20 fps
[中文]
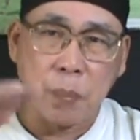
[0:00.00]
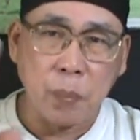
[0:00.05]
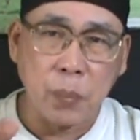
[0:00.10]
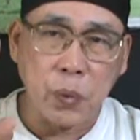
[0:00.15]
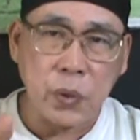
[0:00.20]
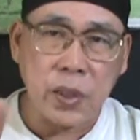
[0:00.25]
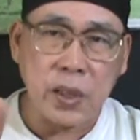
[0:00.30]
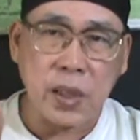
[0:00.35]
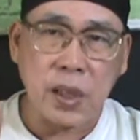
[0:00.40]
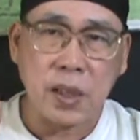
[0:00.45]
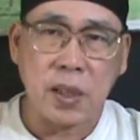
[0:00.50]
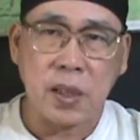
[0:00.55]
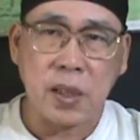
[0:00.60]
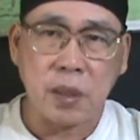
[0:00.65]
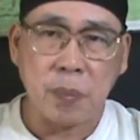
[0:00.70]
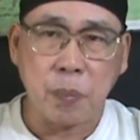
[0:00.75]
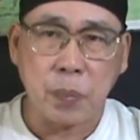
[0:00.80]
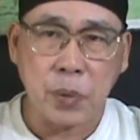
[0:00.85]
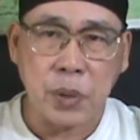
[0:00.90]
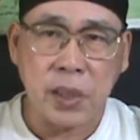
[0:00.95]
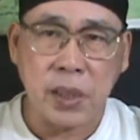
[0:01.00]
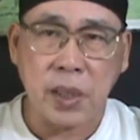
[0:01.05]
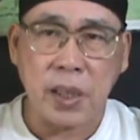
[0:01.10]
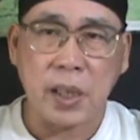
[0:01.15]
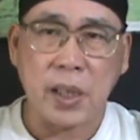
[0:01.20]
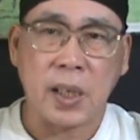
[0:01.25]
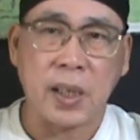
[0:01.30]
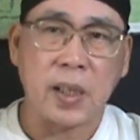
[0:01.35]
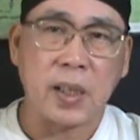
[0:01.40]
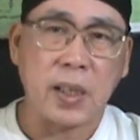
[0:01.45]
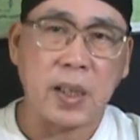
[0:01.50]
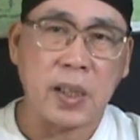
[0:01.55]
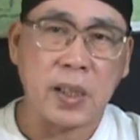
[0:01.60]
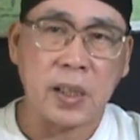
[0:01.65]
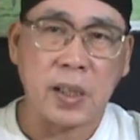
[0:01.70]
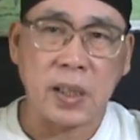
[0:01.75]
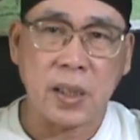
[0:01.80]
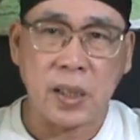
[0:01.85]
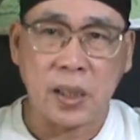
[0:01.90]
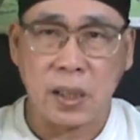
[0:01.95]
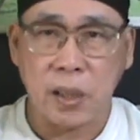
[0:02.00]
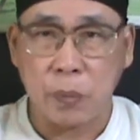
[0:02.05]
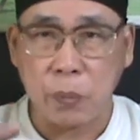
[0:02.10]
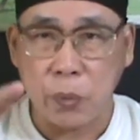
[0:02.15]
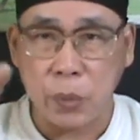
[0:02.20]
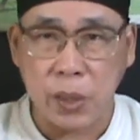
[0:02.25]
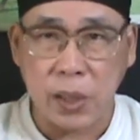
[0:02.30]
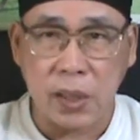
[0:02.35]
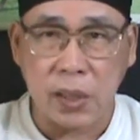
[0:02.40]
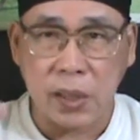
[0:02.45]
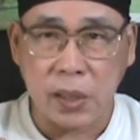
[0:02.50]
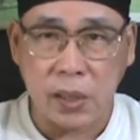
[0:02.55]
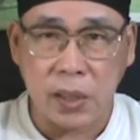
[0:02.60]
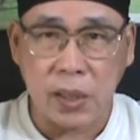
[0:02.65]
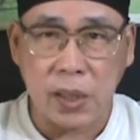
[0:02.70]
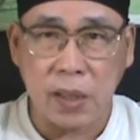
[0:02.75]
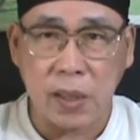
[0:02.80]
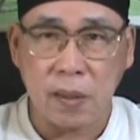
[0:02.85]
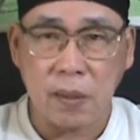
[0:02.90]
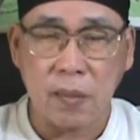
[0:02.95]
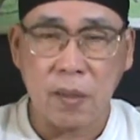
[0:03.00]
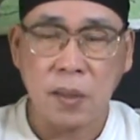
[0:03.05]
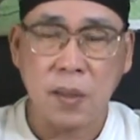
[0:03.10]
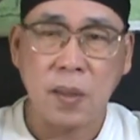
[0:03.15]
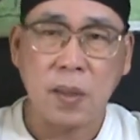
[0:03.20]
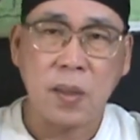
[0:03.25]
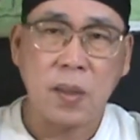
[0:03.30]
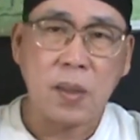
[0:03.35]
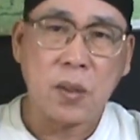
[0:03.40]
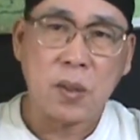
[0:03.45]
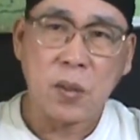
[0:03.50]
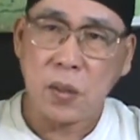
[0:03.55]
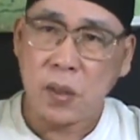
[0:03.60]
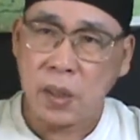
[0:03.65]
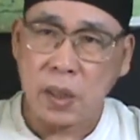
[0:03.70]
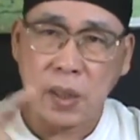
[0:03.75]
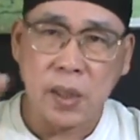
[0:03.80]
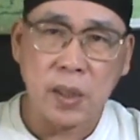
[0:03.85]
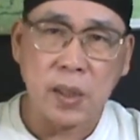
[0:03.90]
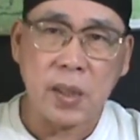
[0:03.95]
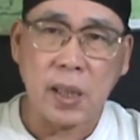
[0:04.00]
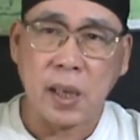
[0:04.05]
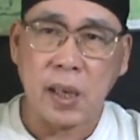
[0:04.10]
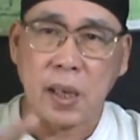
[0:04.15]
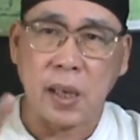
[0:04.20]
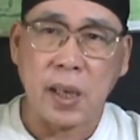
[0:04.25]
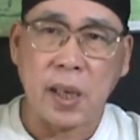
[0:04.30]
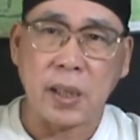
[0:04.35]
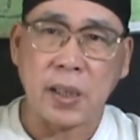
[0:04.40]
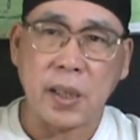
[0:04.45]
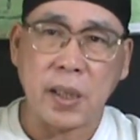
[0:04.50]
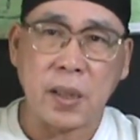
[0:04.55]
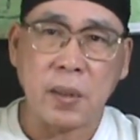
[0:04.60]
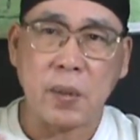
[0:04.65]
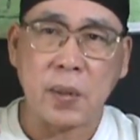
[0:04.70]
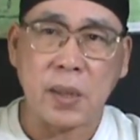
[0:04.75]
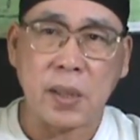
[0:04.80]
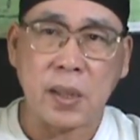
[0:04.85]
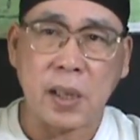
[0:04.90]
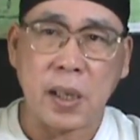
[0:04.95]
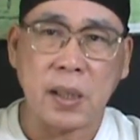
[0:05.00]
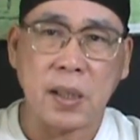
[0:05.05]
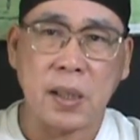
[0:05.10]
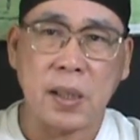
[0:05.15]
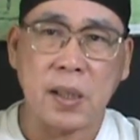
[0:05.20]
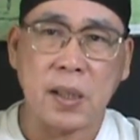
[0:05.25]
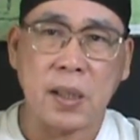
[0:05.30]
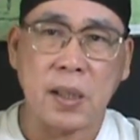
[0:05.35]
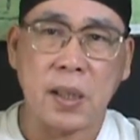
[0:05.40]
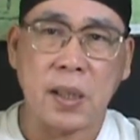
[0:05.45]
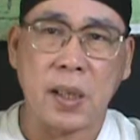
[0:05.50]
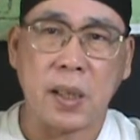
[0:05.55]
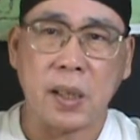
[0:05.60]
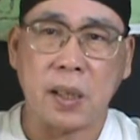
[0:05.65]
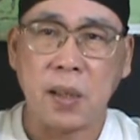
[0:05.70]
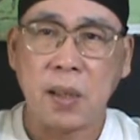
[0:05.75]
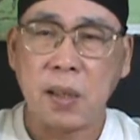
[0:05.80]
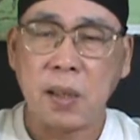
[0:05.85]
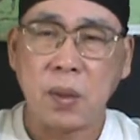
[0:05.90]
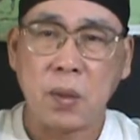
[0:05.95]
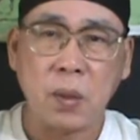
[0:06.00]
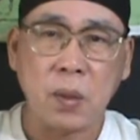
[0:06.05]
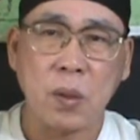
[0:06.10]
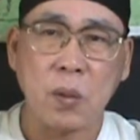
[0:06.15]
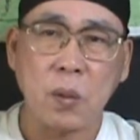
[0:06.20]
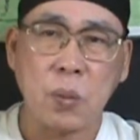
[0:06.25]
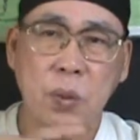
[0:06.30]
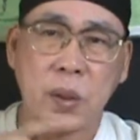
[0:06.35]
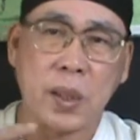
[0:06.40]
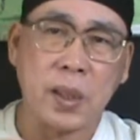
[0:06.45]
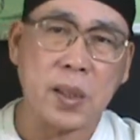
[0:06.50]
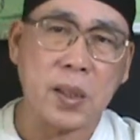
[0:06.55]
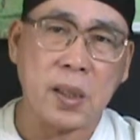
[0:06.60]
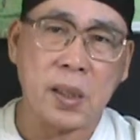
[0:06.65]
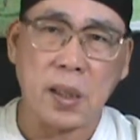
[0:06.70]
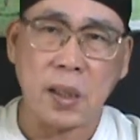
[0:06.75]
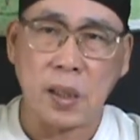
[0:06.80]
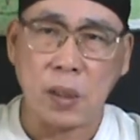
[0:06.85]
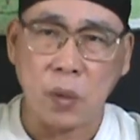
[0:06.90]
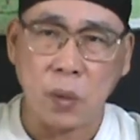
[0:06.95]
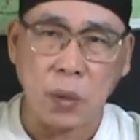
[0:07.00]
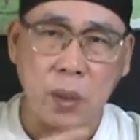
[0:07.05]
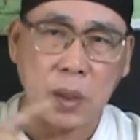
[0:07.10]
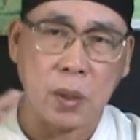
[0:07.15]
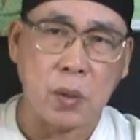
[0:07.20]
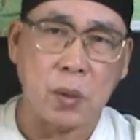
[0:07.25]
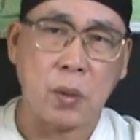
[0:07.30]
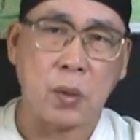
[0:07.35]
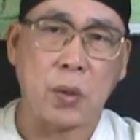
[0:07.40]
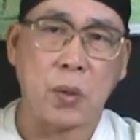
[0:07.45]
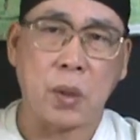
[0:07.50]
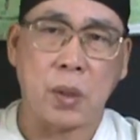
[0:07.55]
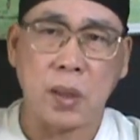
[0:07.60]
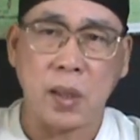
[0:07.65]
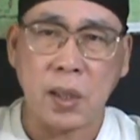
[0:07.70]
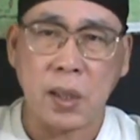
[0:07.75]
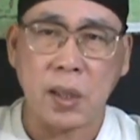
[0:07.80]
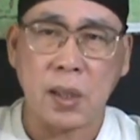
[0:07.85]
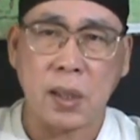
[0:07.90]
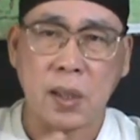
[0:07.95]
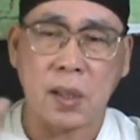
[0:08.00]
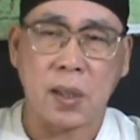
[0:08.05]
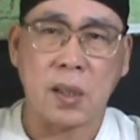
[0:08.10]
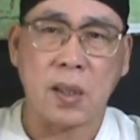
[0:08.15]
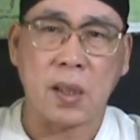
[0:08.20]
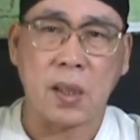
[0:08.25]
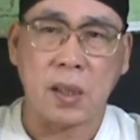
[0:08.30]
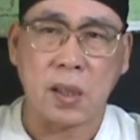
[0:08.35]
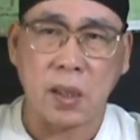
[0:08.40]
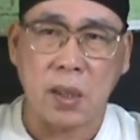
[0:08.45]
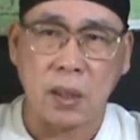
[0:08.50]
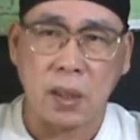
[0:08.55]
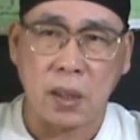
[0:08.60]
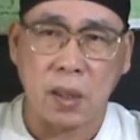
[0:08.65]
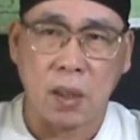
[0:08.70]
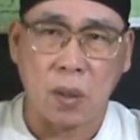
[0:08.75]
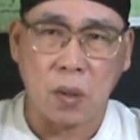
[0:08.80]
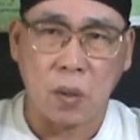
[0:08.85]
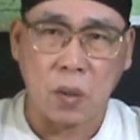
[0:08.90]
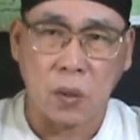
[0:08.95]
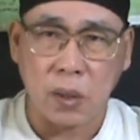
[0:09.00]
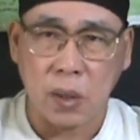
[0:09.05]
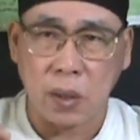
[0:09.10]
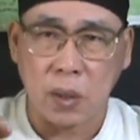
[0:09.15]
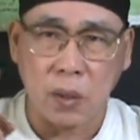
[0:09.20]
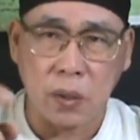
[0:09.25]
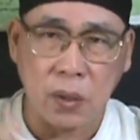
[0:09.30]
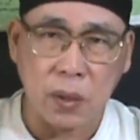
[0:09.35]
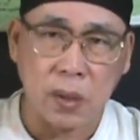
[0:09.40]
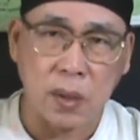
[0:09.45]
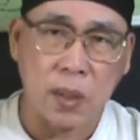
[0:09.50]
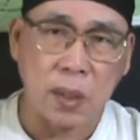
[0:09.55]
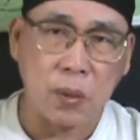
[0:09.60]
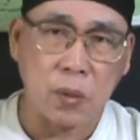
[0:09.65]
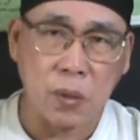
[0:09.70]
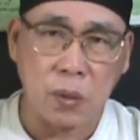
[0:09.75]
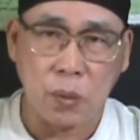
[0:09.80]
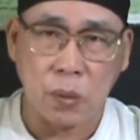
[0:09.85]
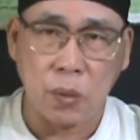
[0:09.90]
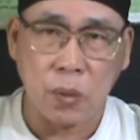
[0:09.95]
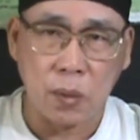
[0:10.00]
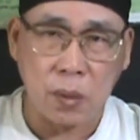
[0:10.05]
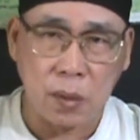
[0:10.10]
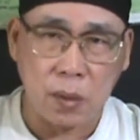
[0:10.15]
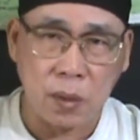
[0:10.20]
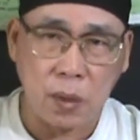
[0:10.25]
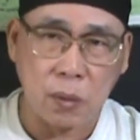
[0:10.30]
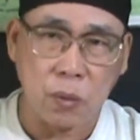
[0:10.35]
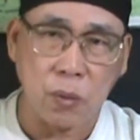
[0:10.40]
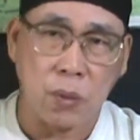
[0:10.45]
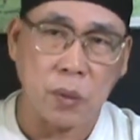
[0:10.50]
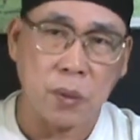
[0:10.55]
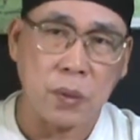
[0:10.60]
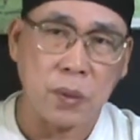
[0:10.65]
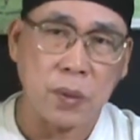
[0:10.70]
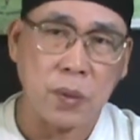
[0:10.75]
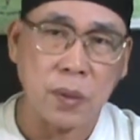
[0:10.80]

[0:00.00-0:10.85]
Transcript: 不限不限年年不限时间，就是你可以在两年或者三年之内。或者五年之内你都可以去学，任何时间只要电脑空着你就可以上去上去用。